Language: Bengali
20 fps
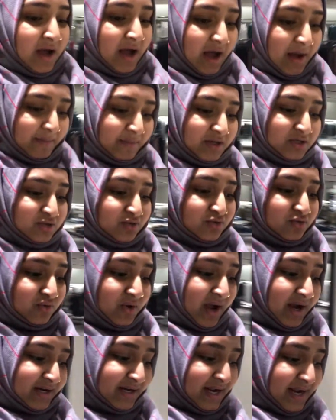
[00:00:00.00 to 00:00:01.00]
আমি শুধু
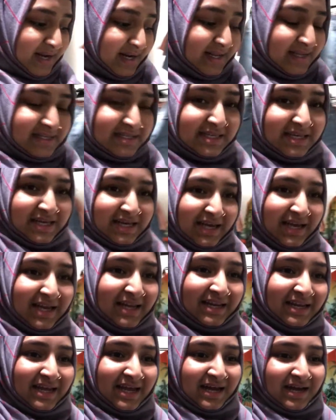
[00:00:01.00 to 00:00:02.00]
একটাই নিছি
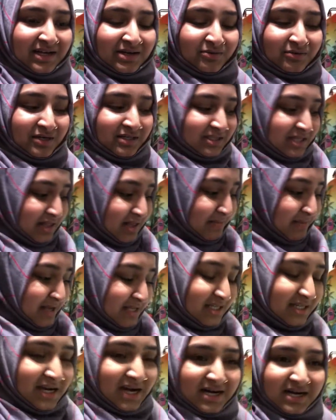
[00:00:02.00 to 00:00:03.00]
নিয়ে ওটার সাথে
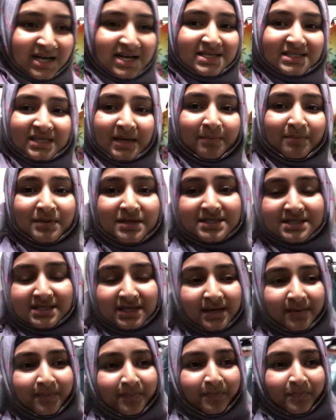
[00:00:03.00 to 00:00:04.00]
ম্যাচিং একটা হিজাব
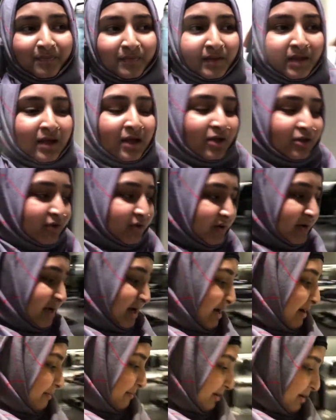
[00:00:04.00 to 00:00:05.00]
নিছি তো
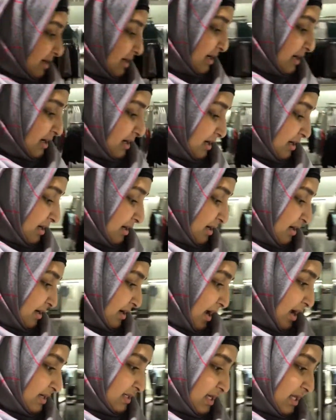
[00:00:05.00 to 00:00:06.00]
নিয়ে আমরা
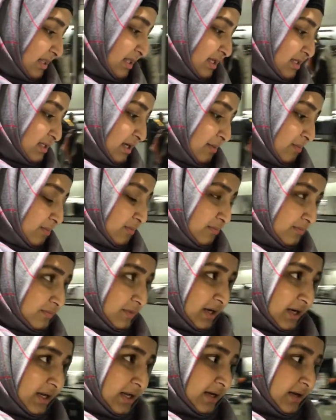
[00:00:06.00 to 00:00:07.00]
একসাথে যা
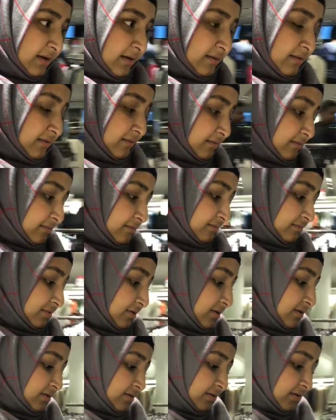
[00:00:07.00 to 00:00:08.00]
মানে
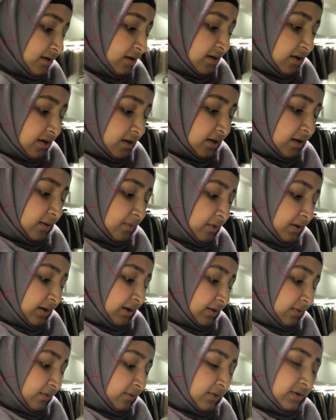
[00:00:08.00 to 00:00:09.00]
কি
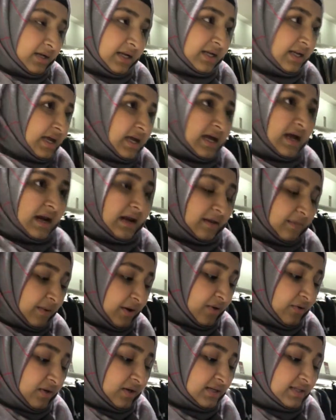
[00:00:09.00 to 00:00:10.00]
বলে ওইটা নিয়েই আর কি
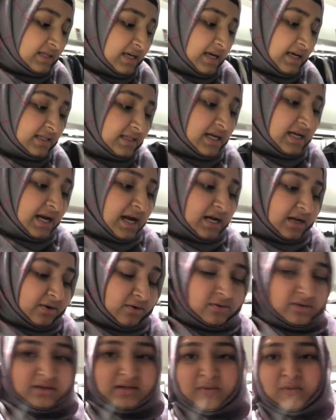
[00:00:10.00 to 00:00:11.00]
বের হয়ে গেছি এছাড়া আর
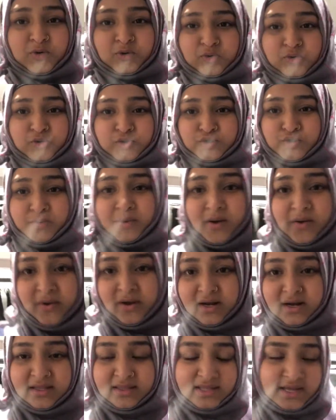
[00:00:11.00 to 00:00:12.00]
তেমন কোনো সময়
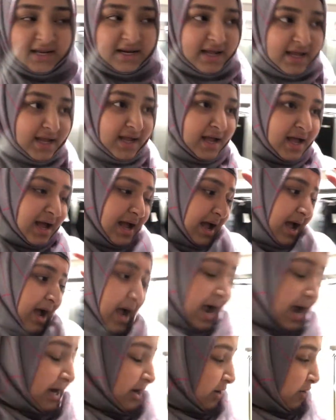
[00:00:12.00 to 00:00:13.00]
ওইখানে দেই নাই
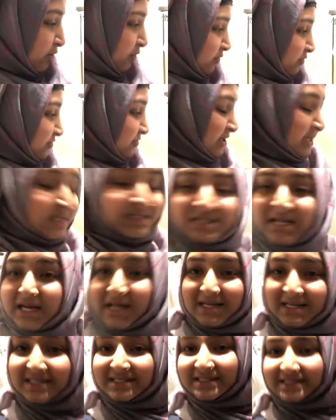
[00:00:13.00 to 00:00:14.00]
আর কোন ড্রেসটা
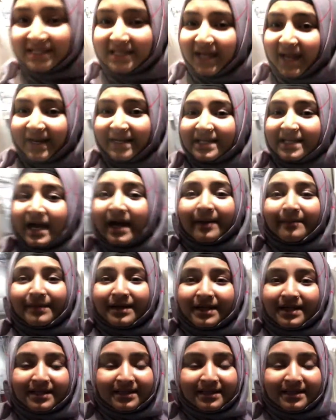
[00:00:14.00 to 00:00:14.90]
নিছি এটা আমি